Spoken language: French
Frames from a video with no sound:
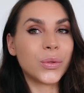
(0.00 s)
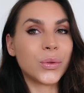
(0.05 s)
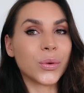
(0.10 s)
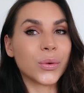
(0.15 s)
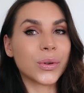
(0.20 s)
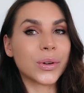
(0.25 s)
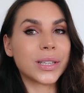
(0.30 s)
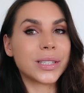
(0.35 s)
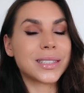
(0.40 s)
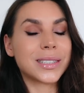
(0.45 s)

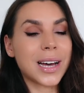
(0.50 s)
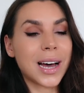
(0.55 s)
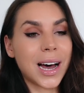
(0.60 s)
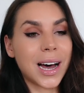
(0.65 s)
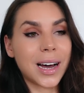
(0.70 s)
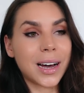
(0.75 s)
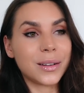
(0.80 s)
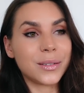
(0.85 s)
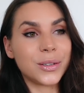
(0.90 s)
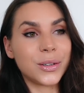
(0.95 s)
Donc
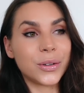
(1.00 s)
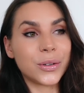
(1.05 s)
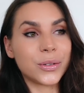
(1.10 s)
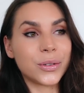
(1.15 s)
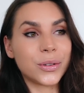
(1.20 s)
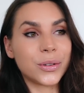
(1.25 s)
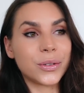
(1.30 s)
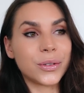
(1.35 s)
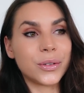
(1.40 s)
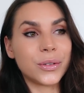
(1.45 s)
ça,
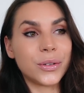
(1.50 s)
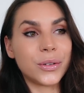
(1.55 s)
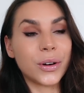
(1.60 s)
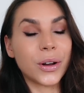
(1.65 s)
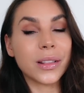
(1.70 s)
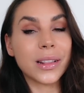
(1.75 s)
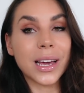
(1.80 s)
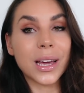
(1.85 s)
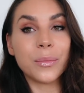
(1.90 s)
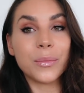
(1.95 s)

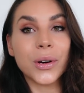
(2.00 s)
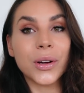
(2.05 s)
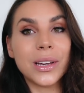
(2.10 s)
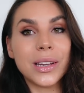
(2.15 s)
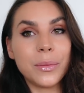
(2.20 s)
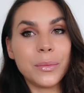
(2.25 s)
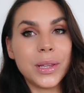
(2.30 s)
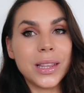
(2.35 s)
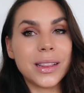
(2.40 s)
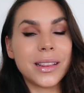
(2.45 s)
l'entraînement
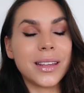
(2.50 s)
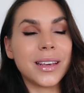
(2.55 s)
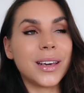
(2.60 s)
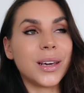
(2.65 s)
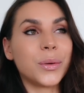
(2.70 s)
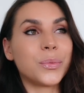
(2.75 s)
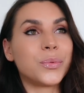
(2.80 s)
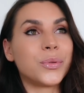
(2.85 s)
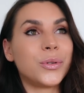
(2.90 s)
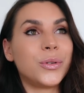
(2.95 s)

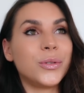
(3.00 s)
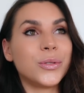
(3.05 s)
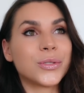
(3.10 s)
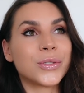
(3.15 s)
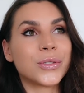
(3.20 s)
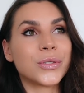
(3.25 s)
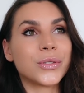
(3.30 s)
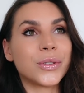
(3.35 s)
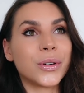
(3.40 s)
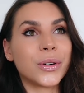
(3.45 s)
limité
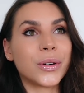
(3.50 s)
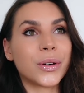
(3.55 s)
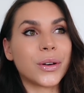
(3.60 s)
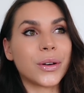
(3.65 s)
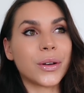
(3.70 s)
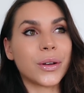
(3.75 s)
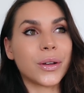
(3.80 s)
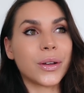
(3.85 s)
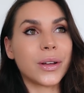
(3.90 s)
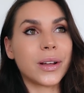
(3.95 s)
plus
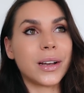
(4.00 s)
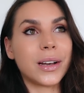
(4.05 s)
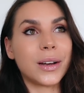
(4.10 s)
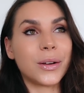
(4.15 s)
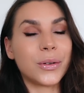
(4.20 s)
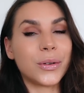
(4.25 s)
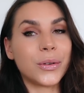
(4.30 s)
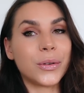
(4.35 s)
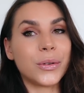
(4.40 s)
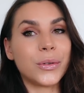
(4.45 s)

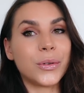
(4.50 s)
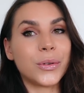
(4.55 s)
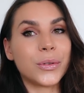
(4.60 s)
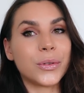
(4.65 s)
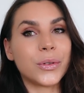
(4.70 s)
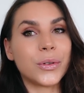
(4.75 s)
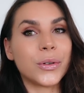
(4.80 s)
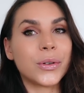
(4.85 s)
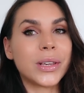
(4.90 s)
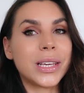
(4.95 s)
euh,
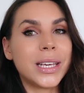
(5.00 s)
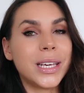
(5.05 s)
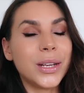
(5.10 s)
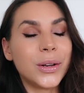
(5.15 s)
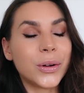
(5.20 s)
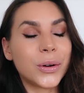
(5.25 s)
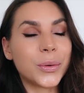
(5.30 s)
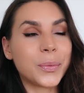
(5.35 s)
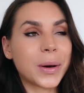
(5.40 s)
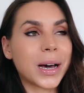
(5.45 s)
le,
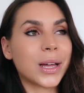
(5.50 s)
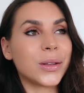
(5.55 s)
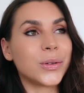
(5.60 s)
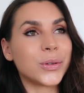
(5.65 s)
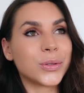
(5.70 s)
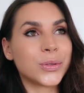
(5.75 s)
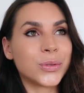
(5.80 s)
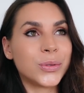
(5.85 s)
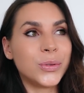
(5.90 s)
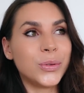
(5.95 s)
kilo
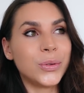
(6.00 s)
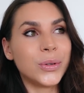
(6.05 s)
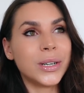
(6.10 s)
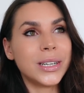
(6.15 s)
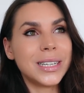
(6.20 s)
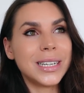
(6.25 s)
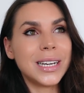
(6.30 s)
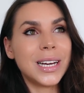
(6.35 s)
par-dessus,